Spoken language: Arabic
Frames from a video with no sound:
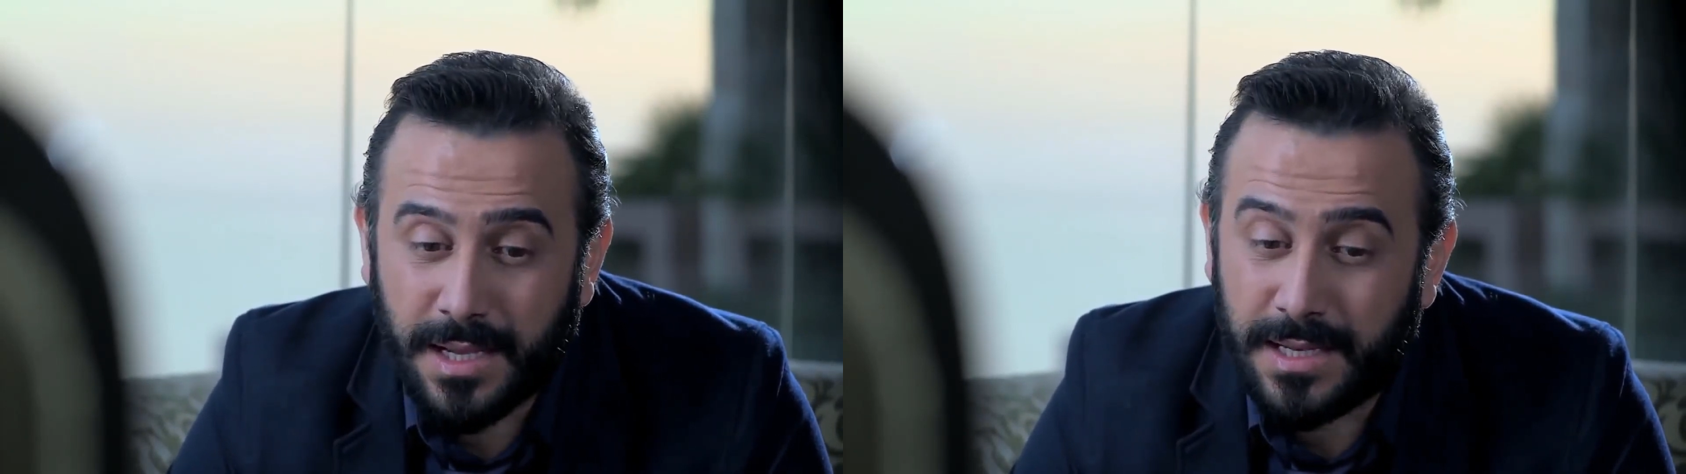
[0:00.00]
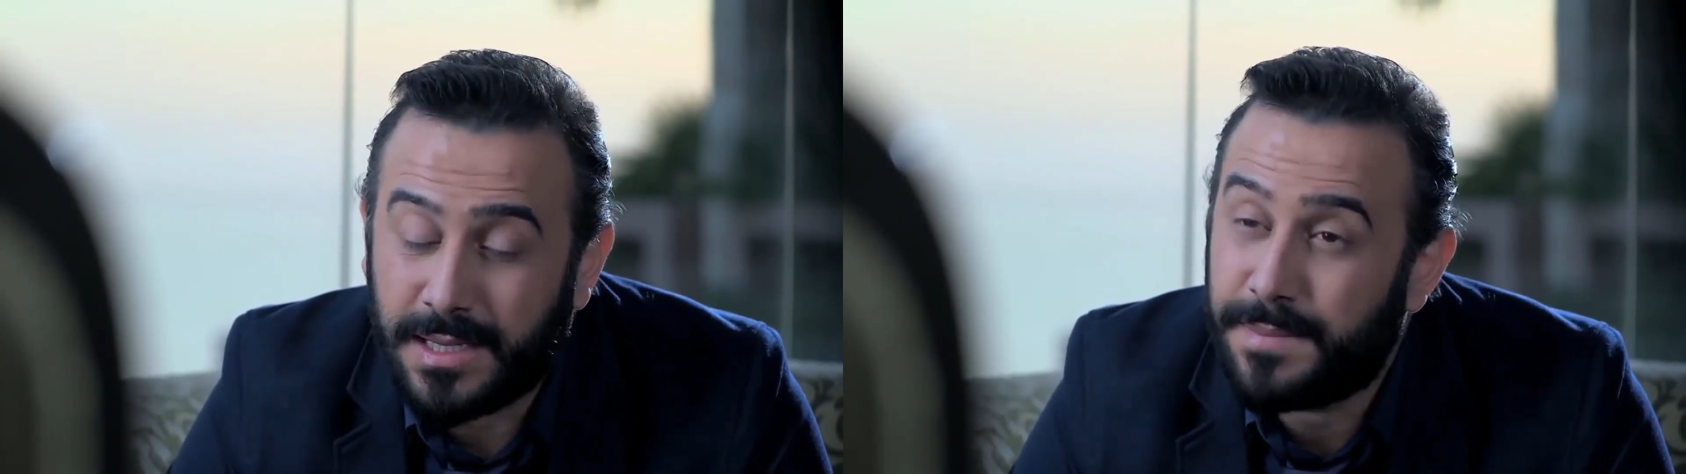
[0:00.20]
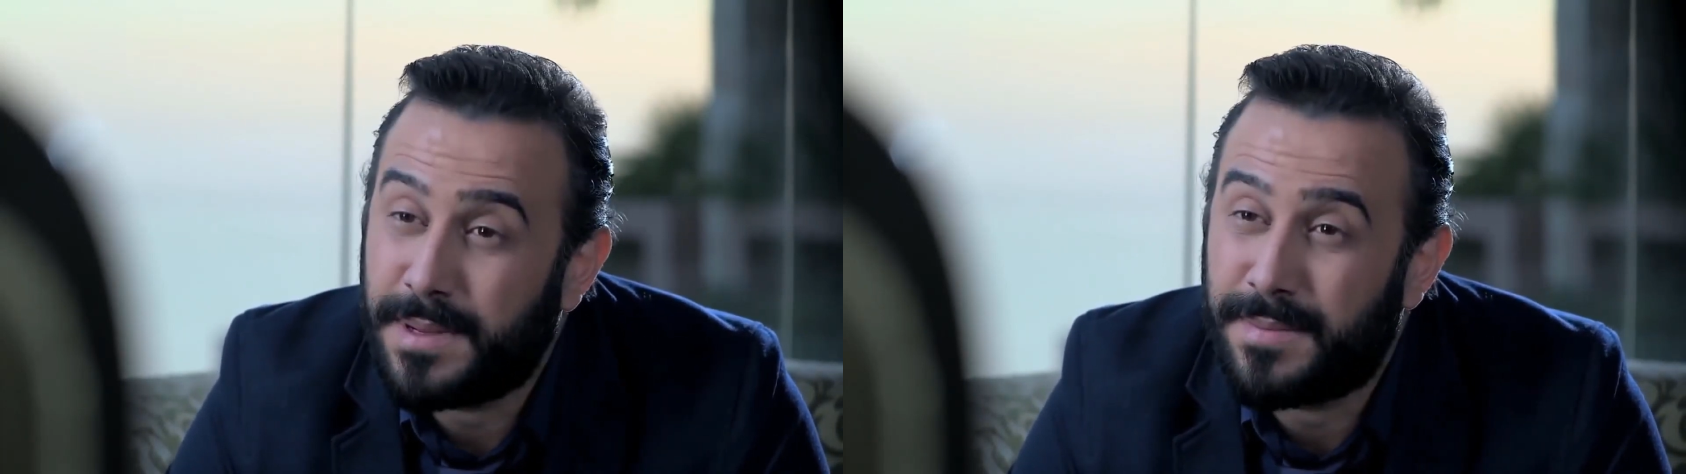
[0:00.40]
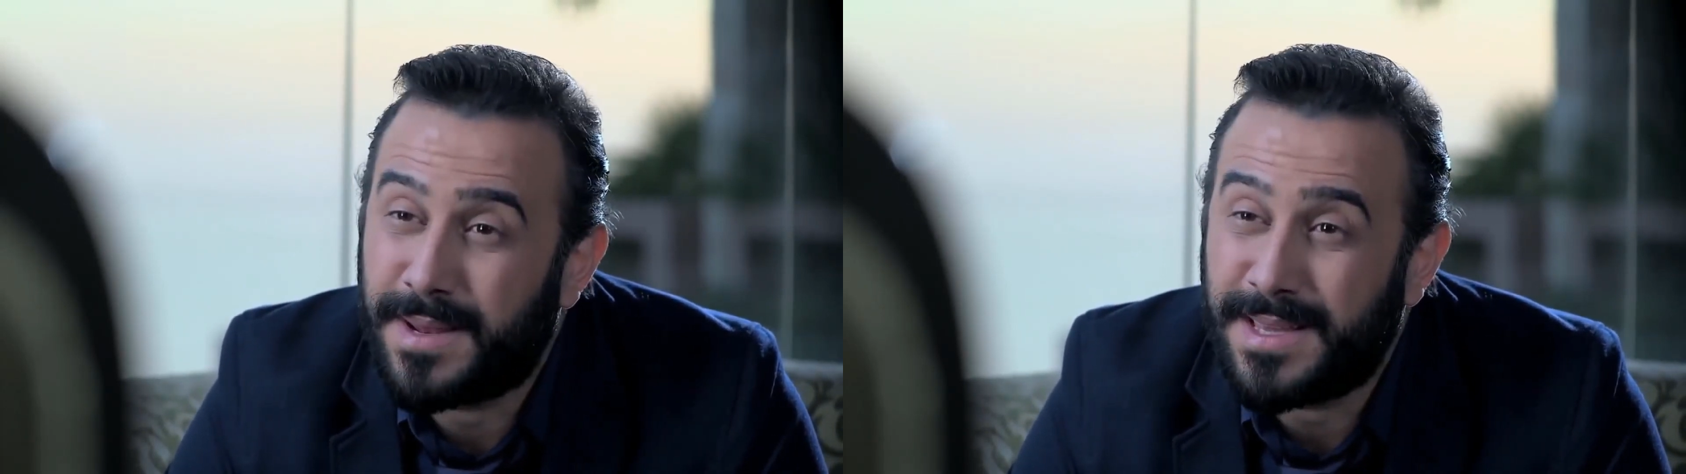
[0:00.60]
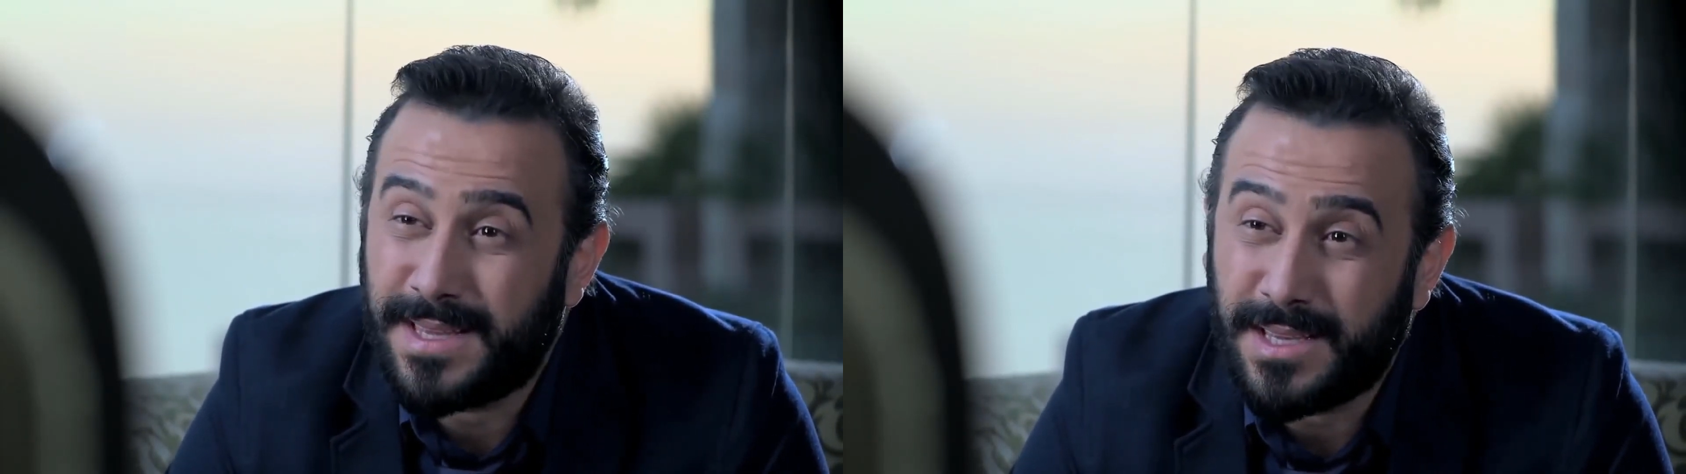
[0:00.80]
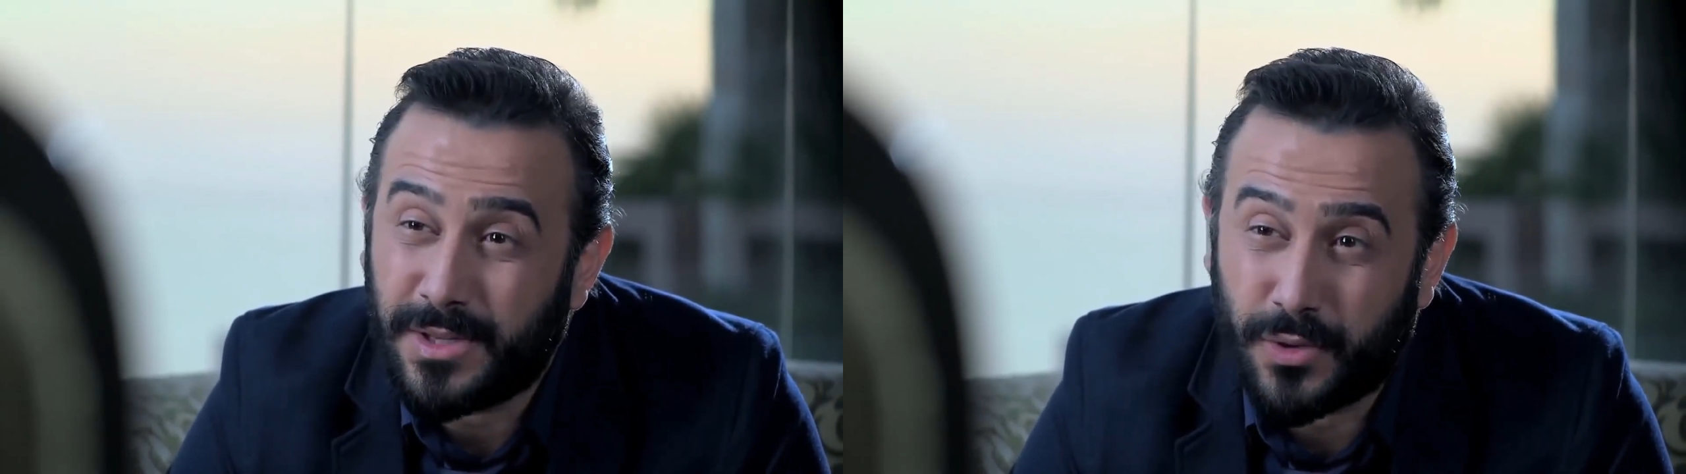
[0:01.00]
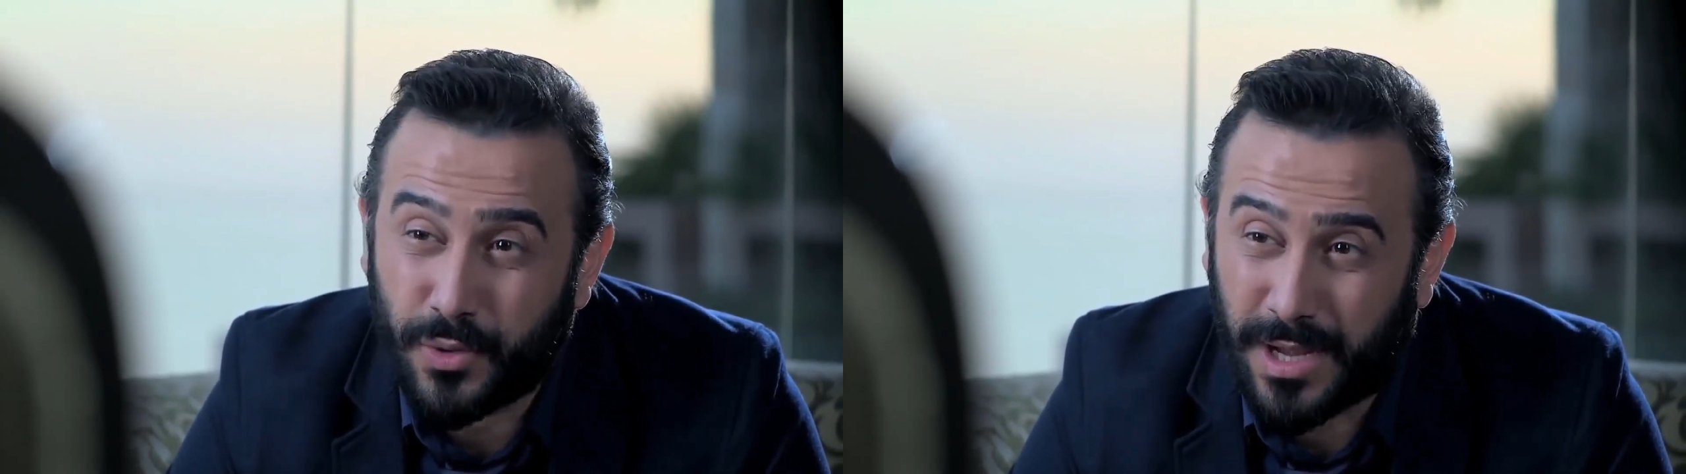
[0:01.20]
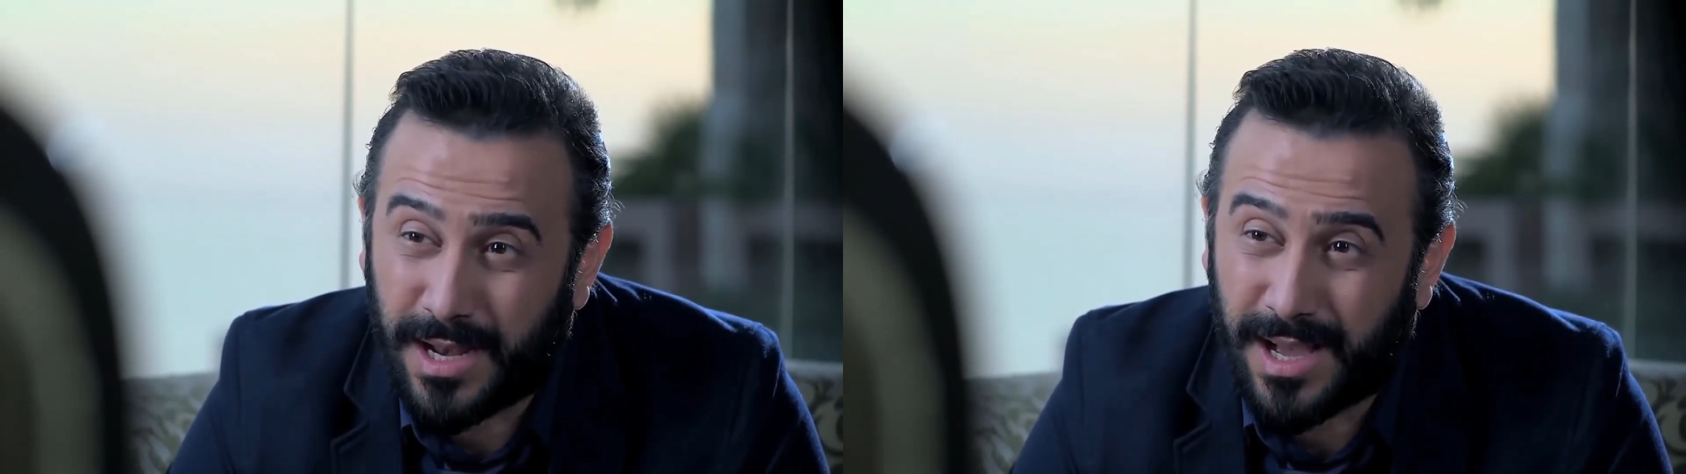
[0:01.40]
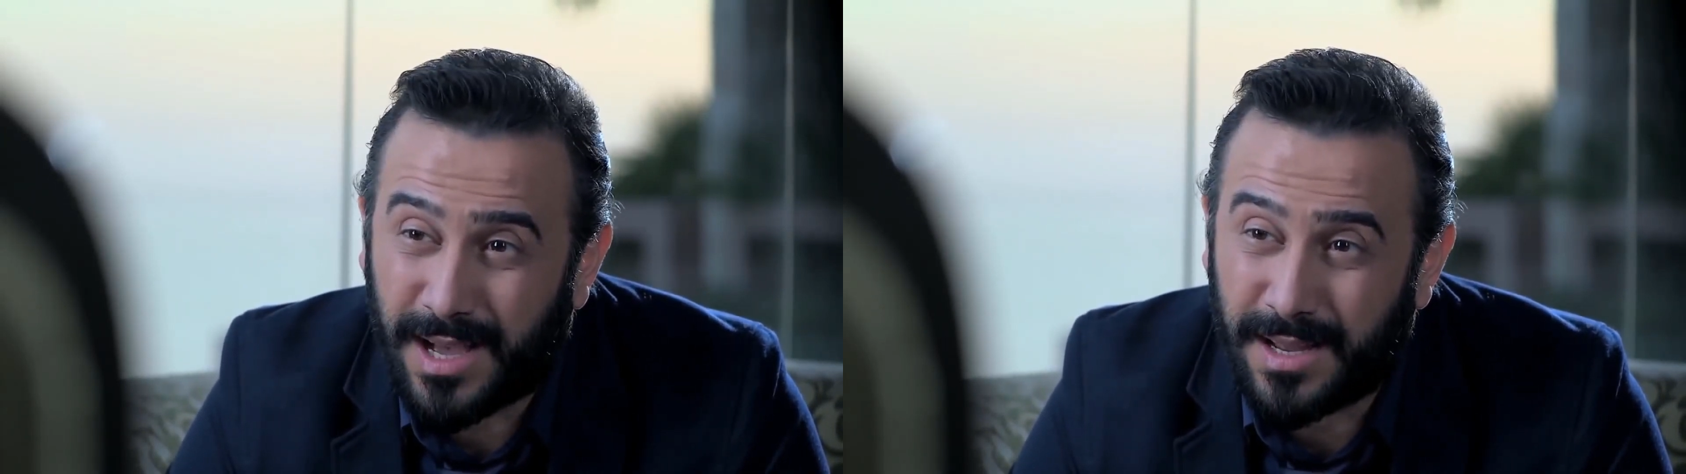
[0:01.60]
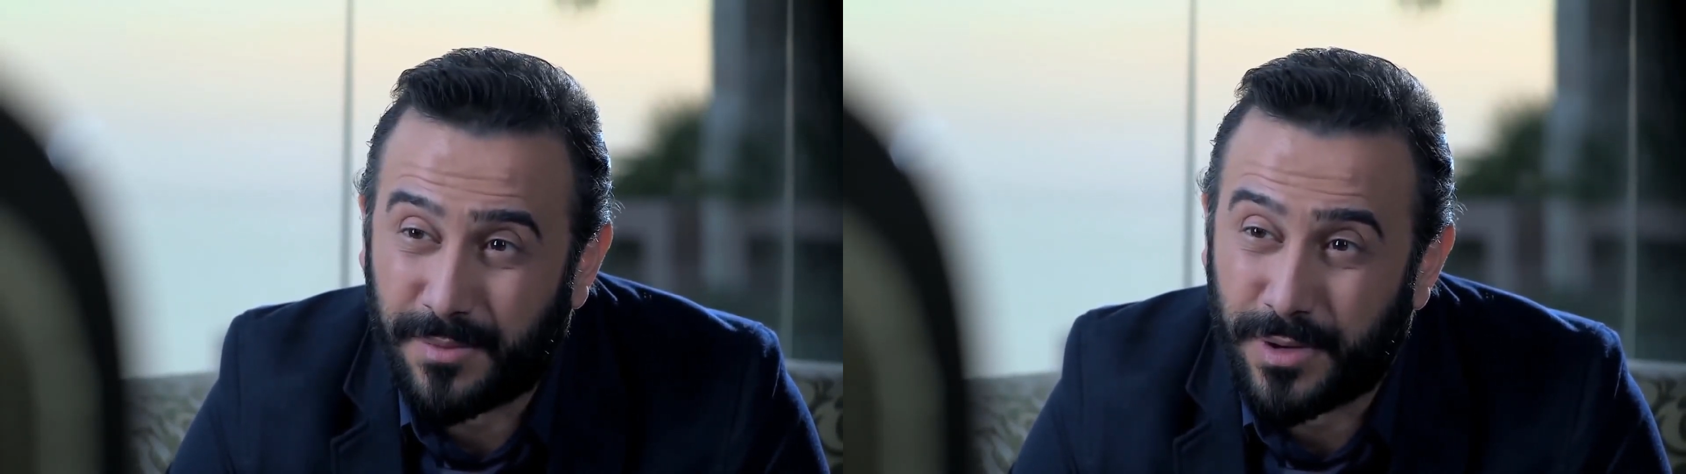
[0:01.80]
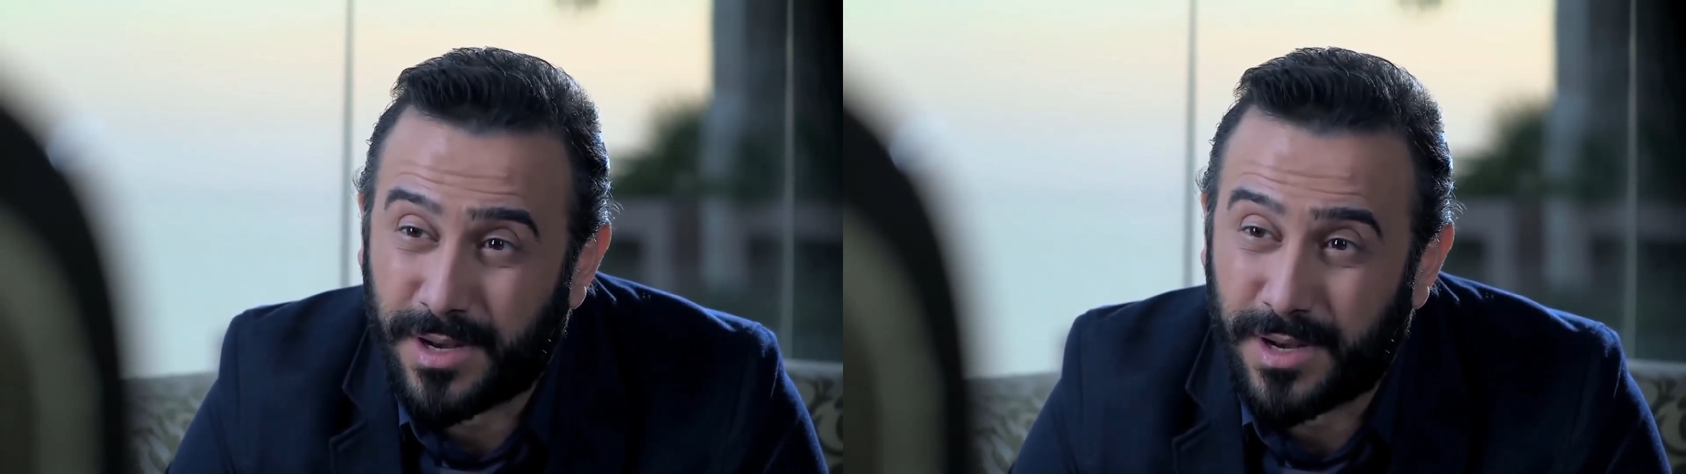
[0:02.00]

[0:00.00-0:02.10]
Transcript: إلي بالملايين ديون على العالم